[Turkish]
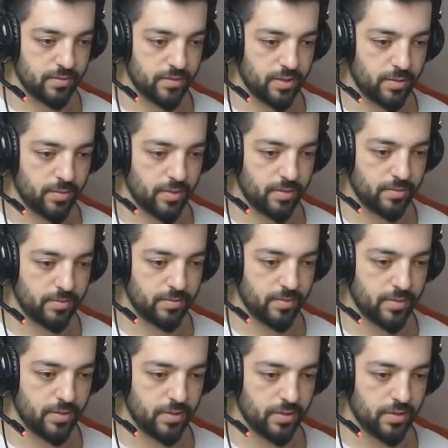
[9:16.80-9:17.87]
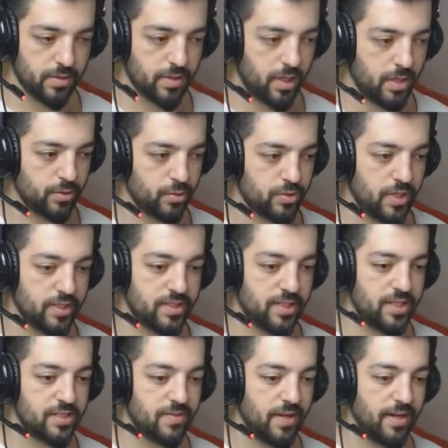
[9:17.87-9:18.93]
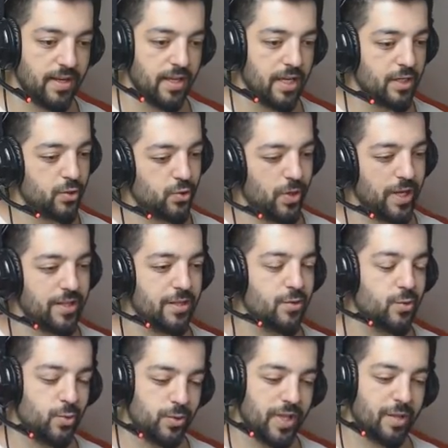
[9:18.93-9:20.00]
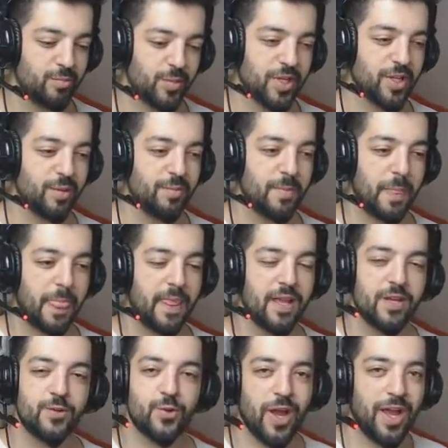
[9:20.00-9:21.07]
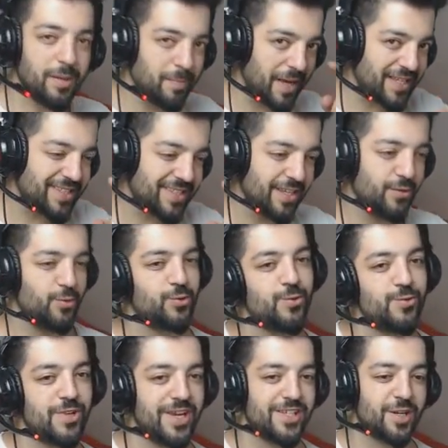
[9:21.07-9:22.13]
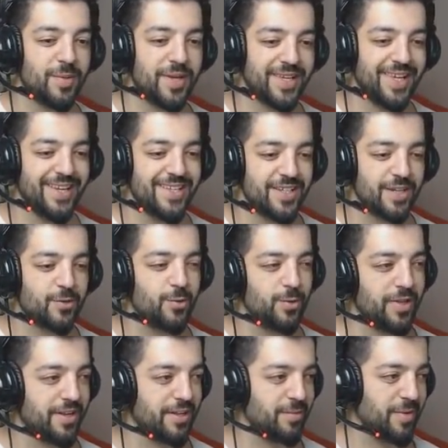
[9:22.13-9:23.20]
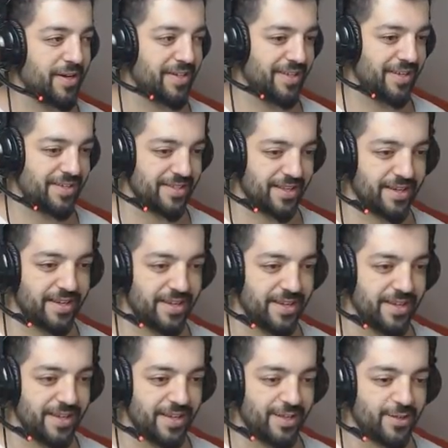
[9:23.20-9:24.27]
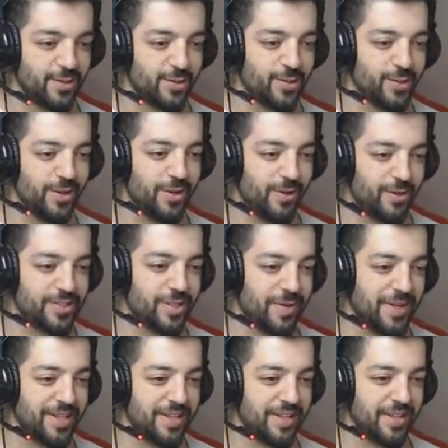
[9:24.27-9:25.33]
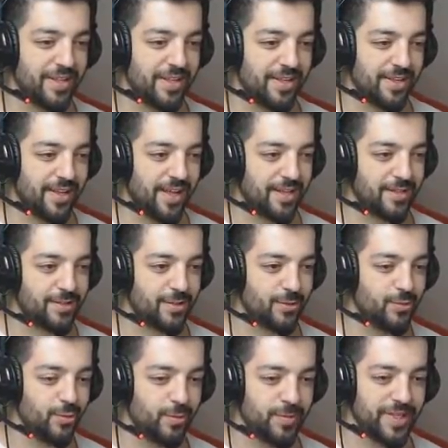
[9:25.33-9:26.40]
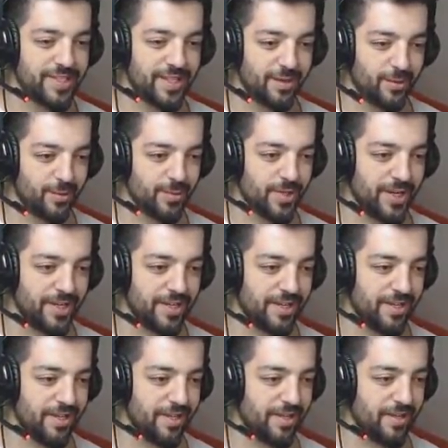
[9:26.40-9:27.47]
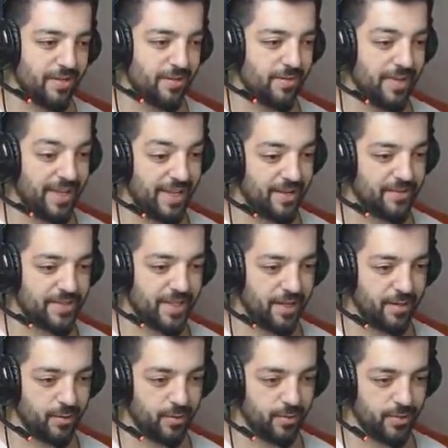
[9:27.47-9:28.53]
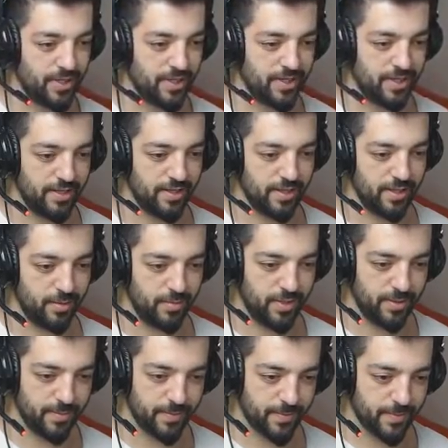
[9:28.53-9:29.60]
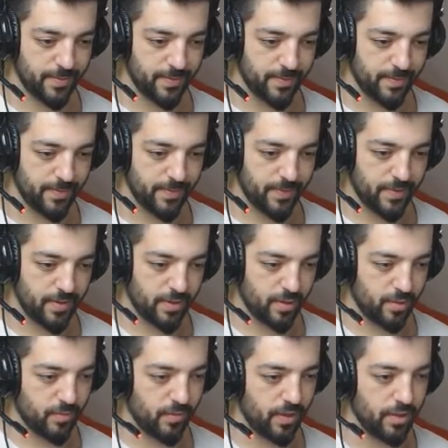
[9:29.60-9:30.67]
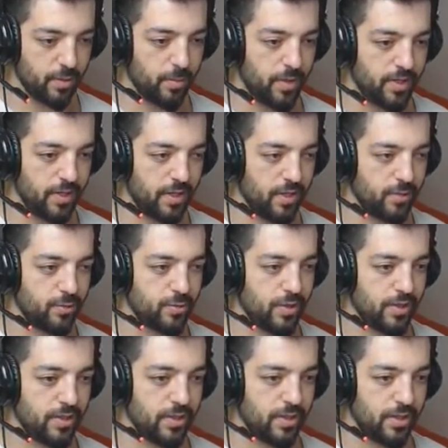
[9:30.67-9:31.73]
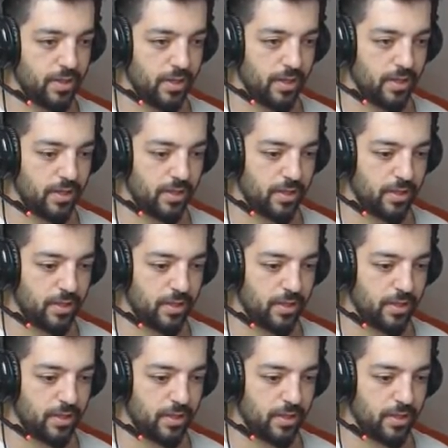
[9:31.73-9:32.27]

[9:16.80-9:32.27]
Tamam. Kar 98 var. Şu anlık kullanmayalım. Royal Pass'ta 100. aşamaya gelince kullanalım arkadaşlar. Çünkü o zaman altın kum desen olacak. Ve efsane olacak. Eminim. Valla bayağı loot aldık ya.